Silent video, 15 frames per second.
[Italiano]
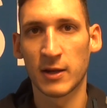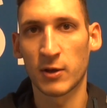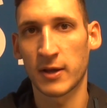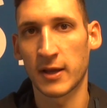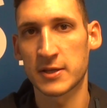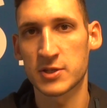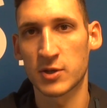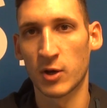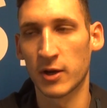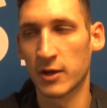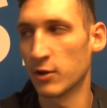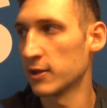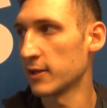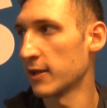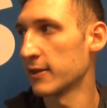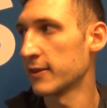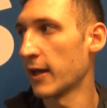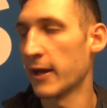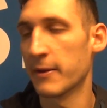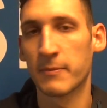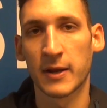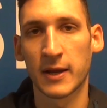occasioni, oltre al
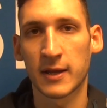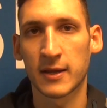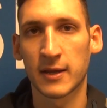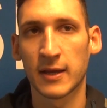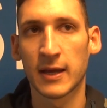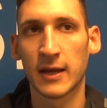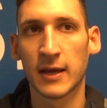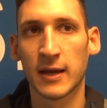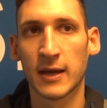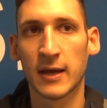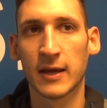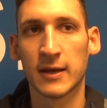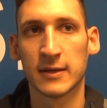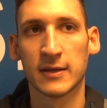tie break eh,